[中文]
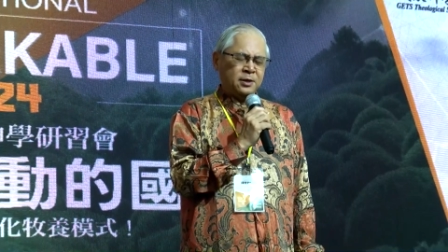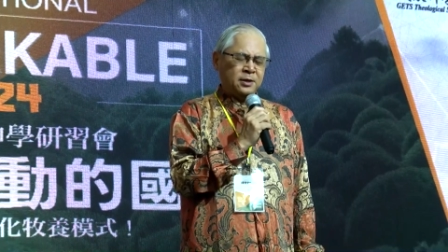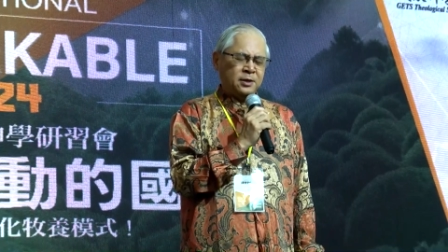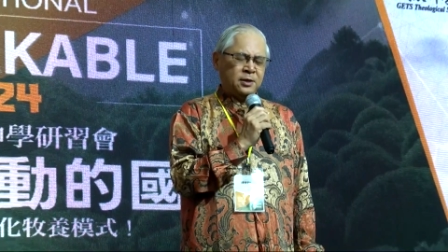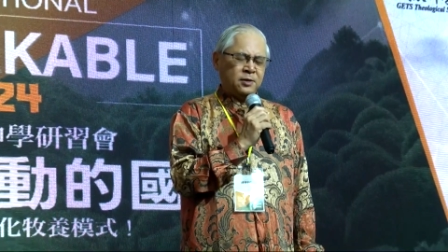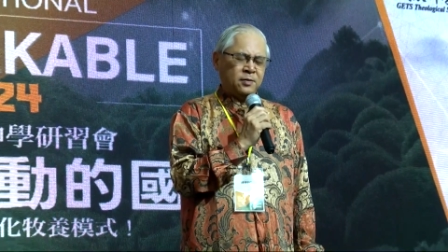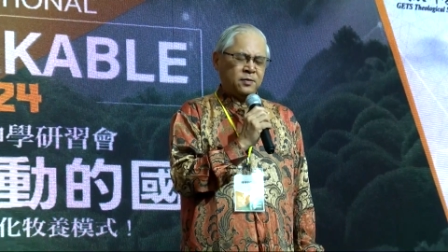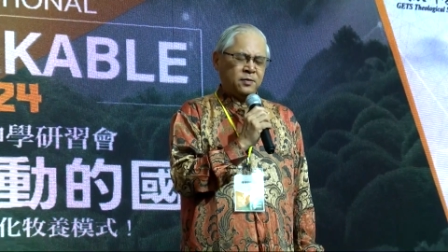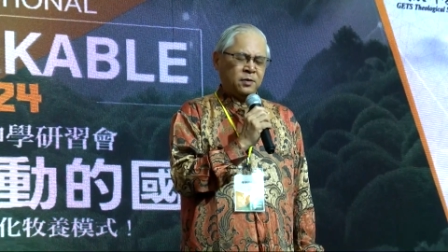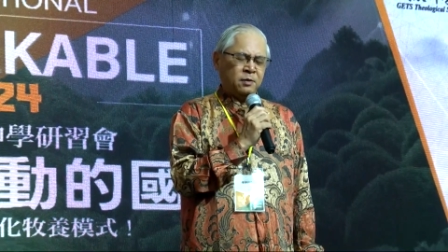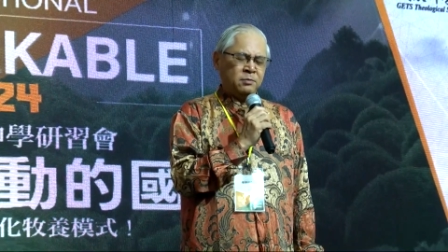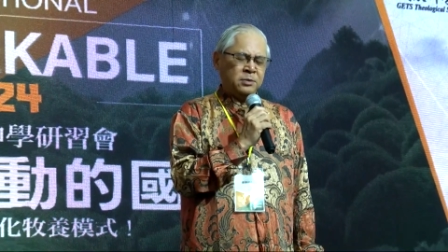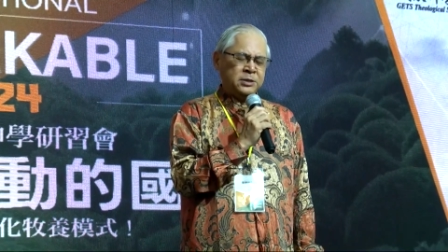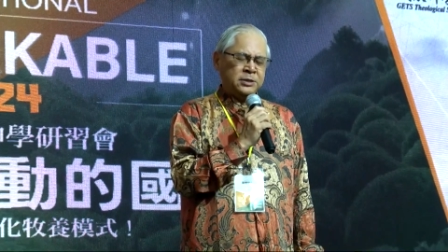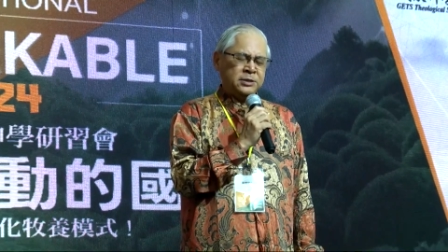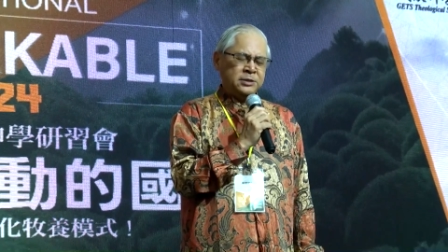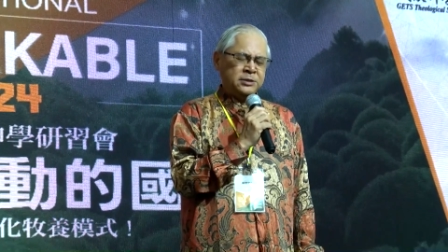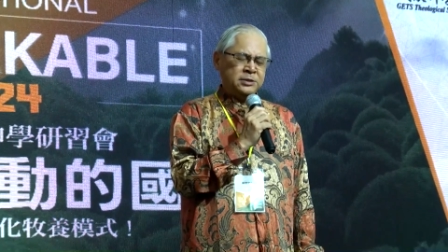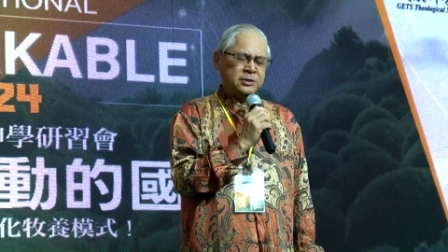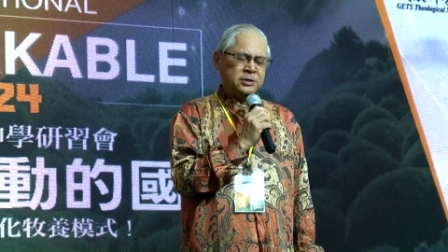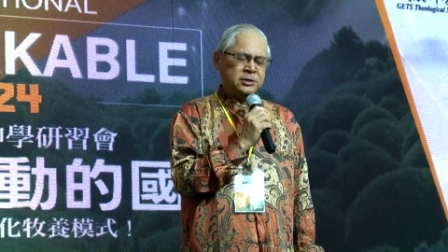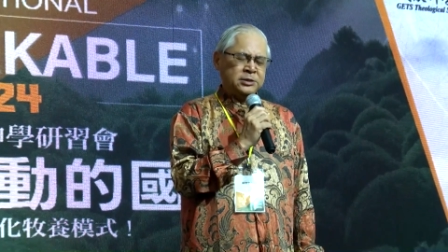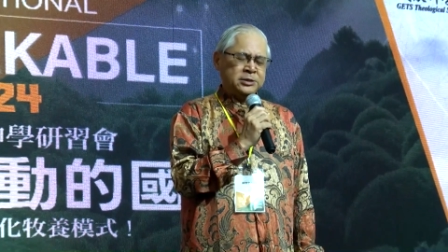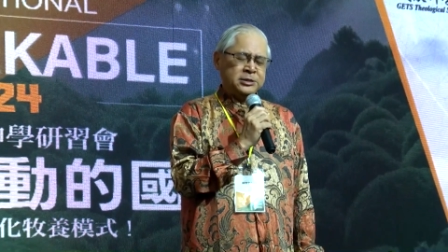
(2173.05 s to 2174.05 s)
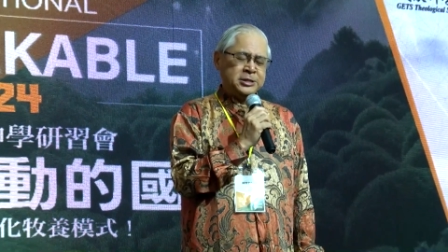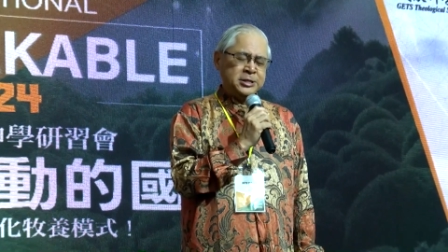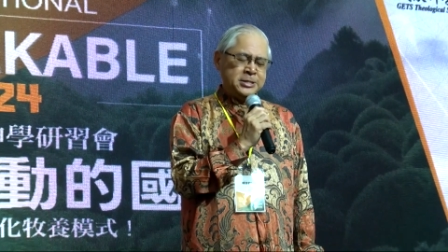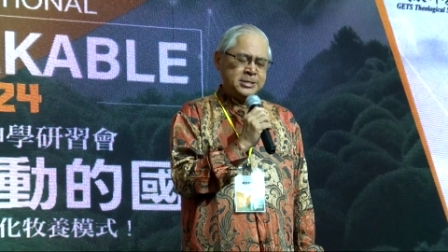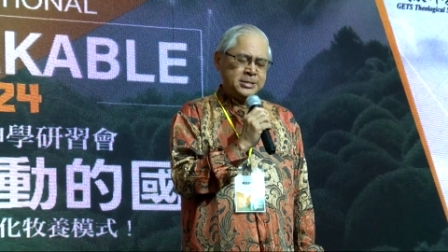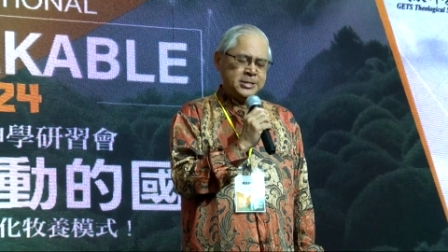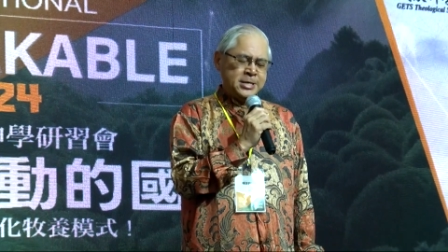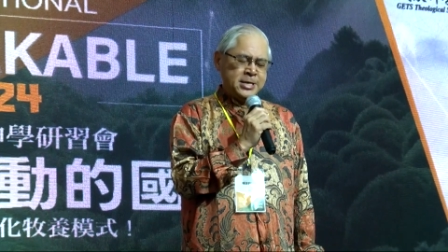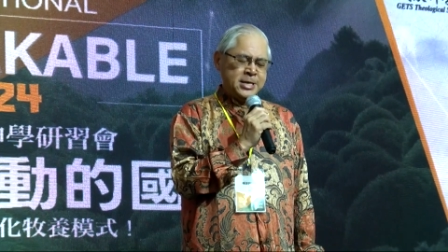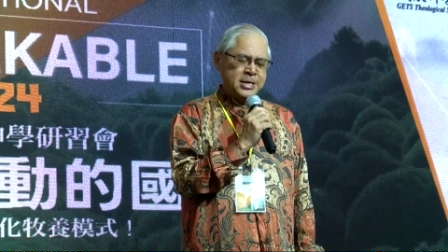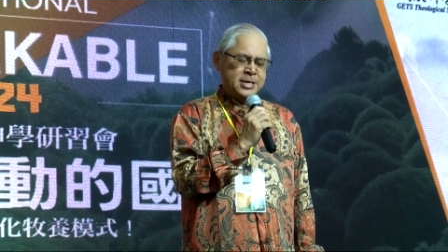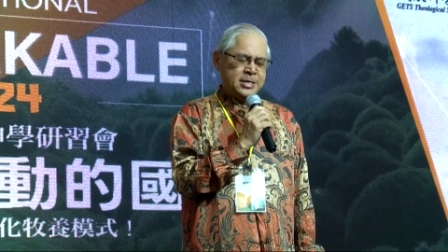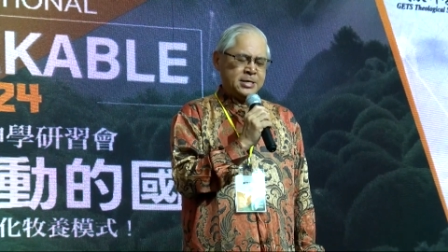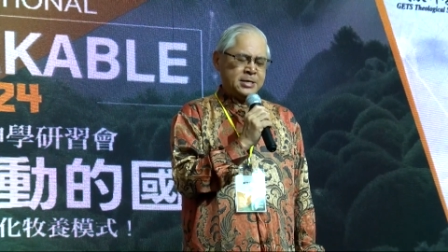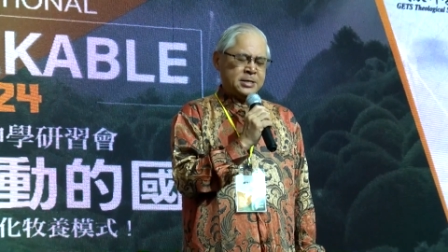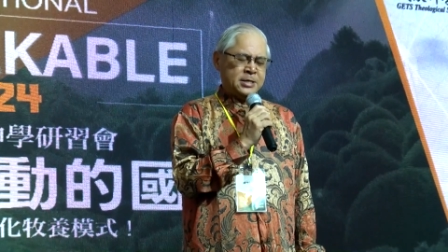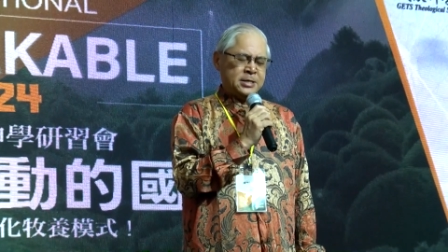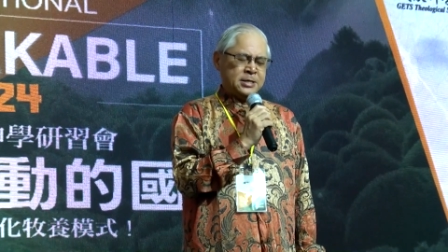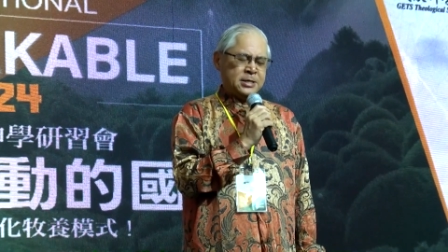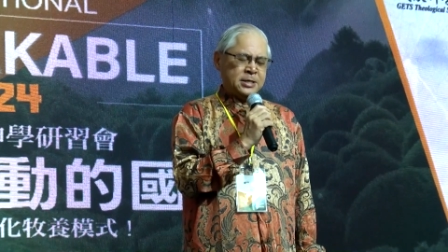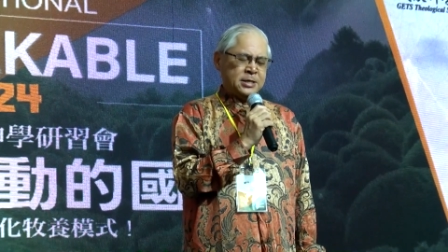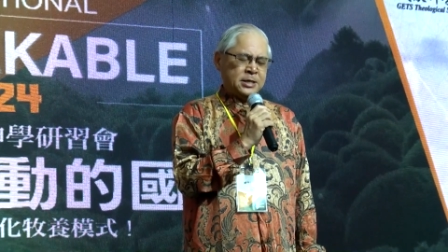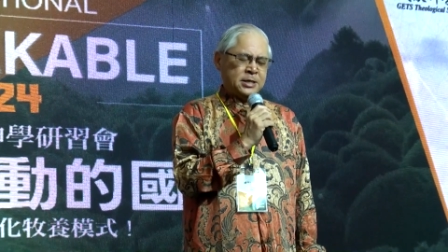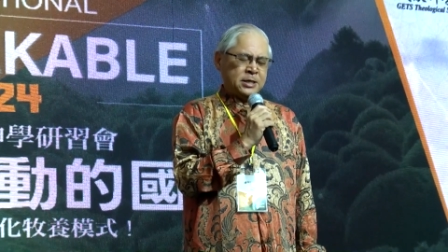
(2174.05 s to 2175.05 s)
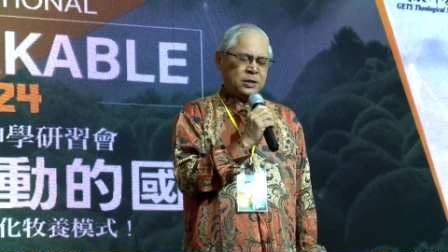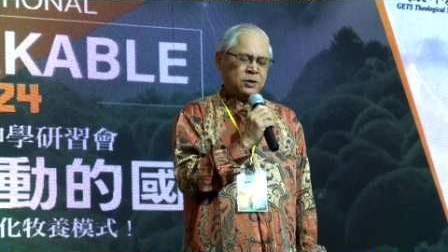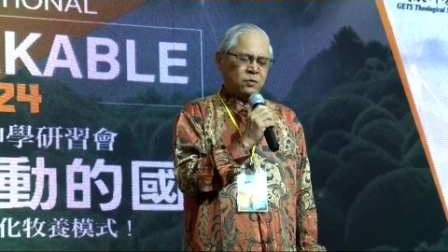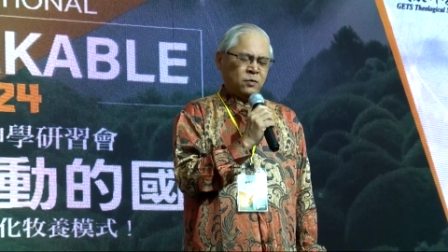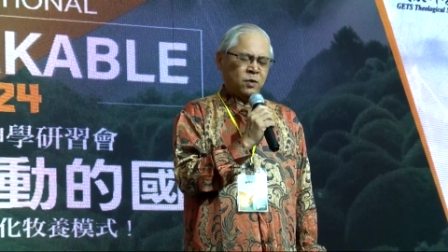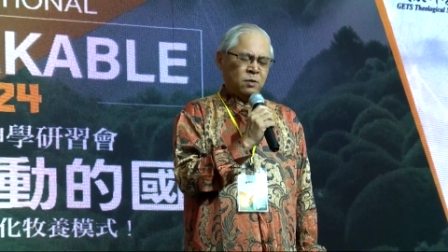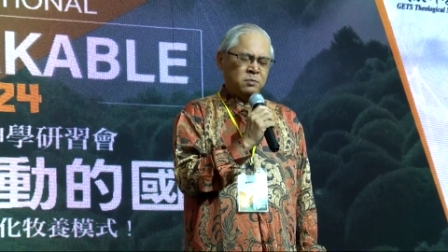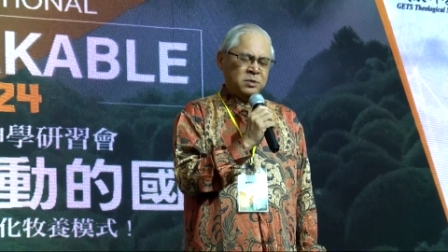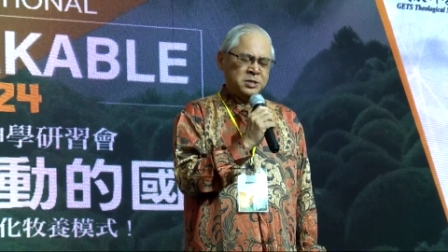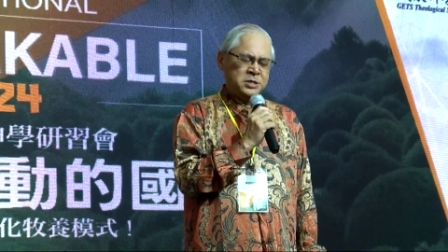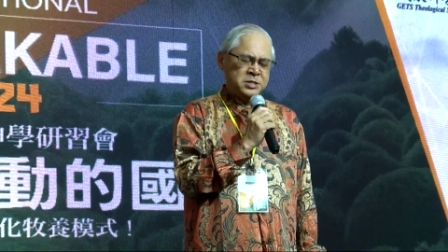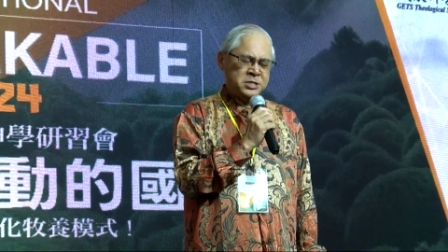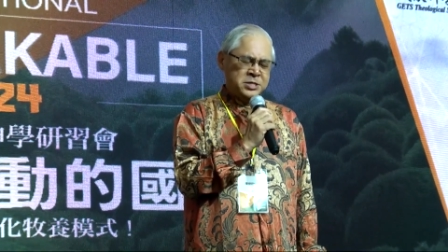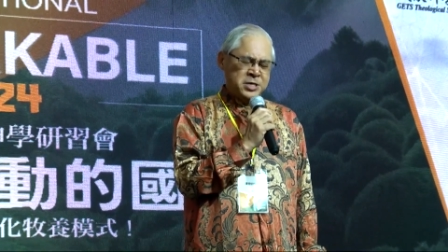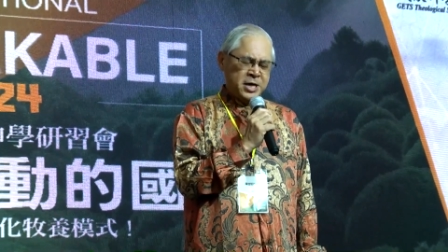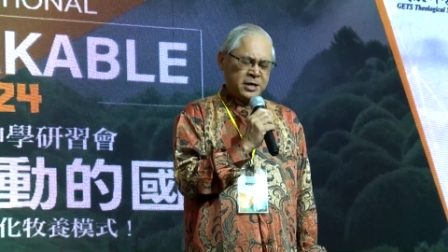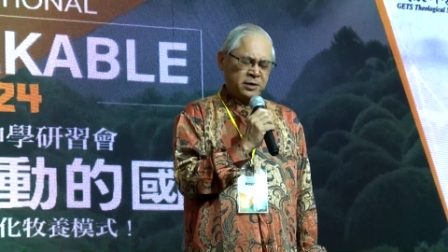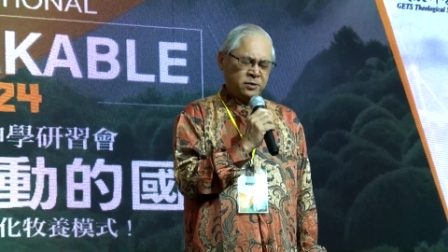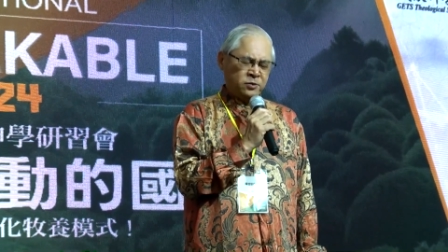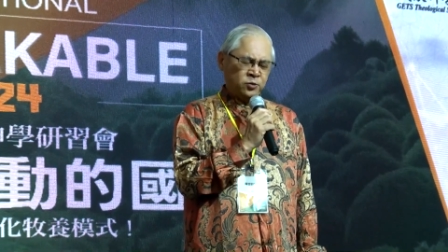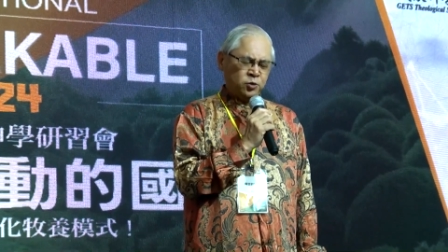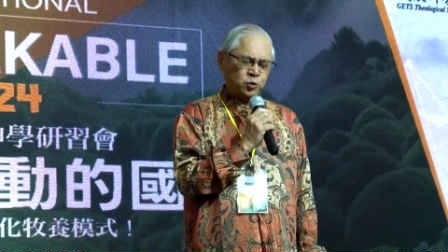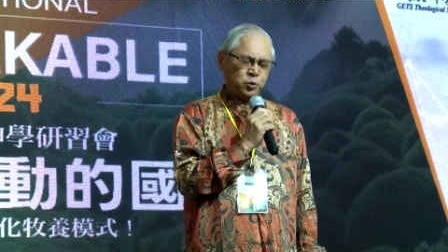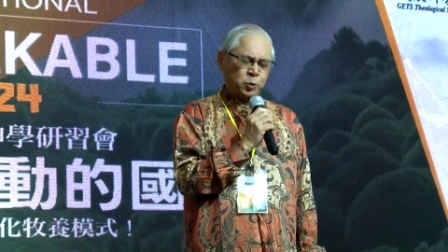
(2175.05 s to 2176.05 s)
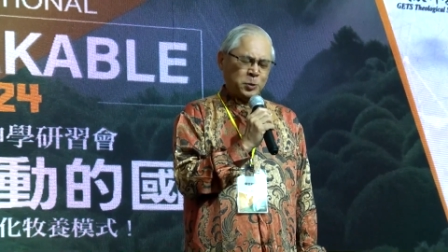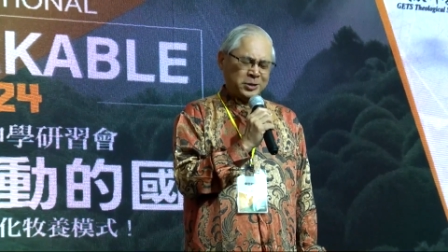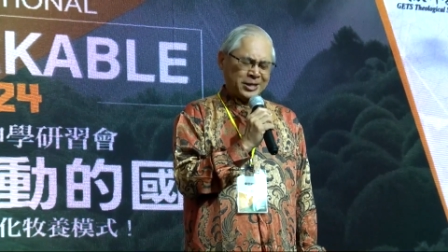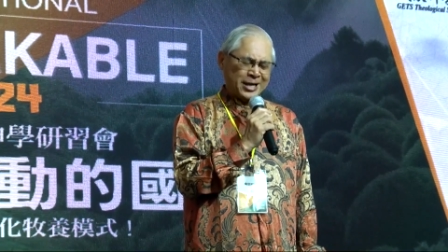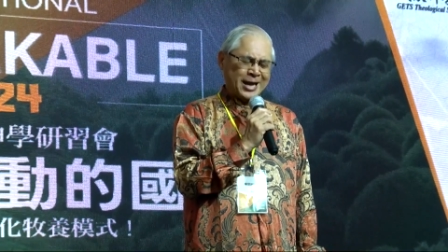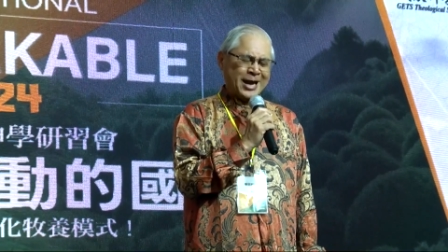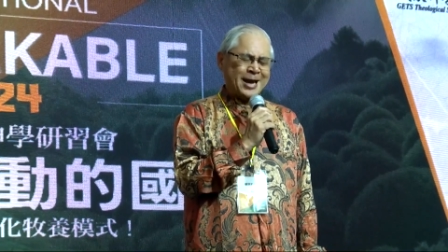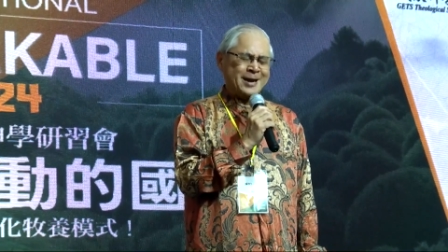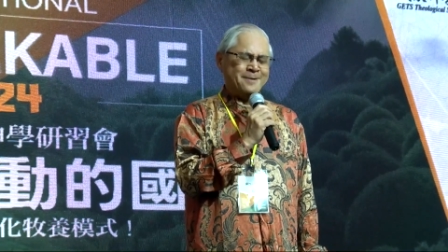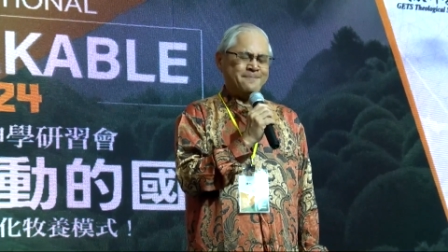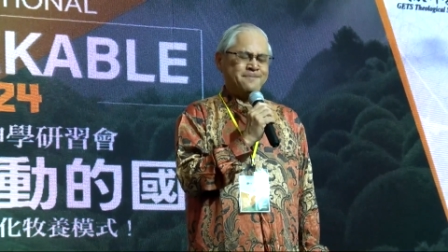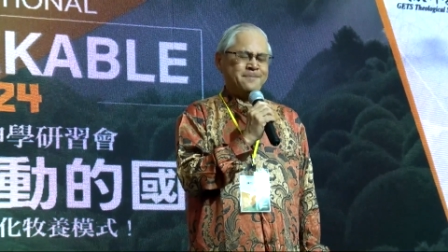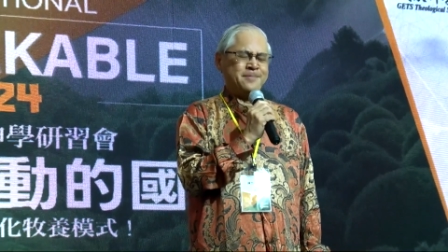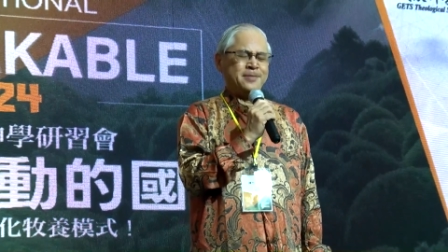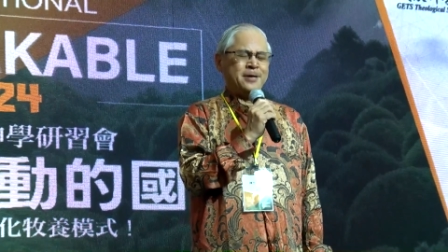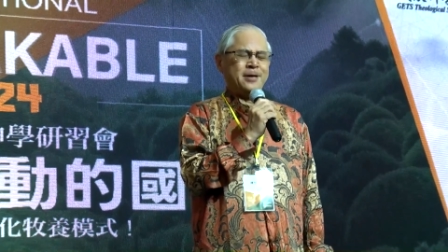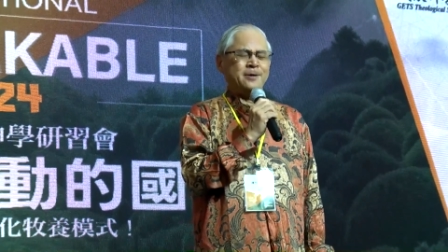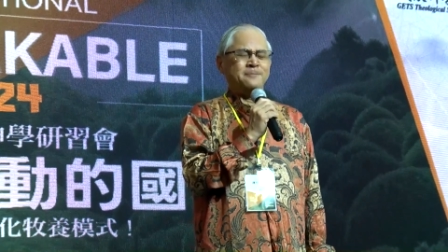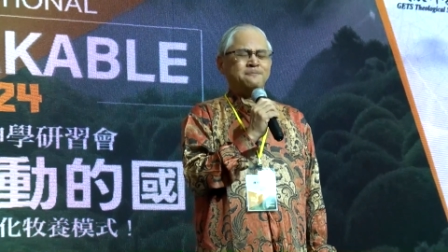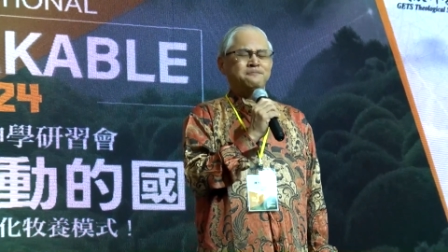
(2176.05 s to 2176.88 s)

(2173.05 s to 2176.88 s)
我们经历我们眼所看的。